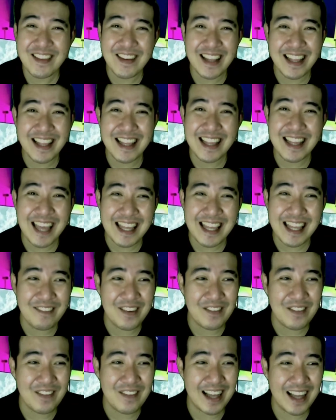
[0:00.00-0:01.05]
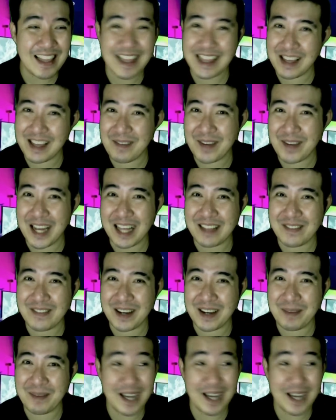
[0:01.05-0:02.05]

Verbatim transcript: So this is KJ Vlogs and see you in my next vlog.